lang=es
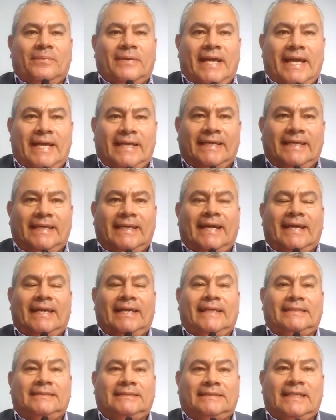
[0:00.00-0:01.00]
Frankie
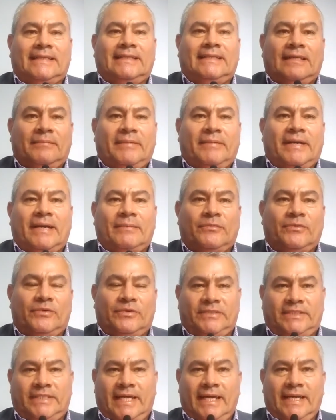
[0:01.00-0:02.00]
Alexander Vega
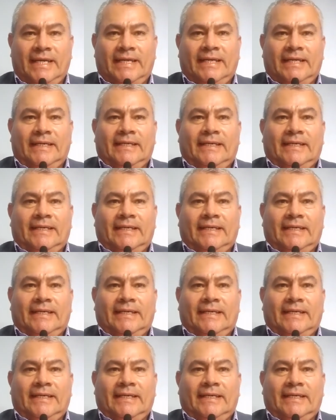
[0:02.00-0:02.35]
Murcia,